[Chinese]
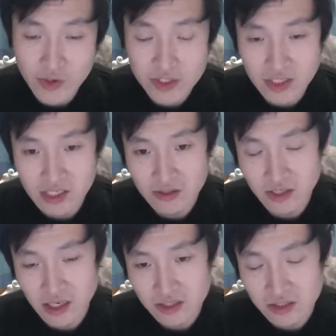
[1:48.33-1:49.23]
之间就应
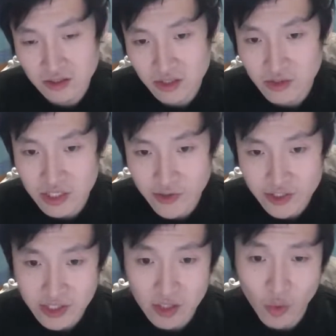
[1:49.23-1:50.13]
该只有社会成员之
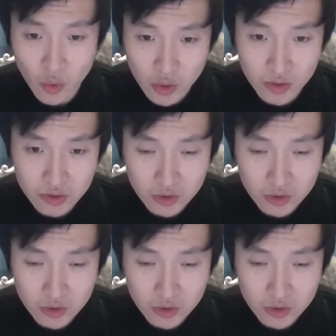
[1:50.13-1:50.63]
间的互动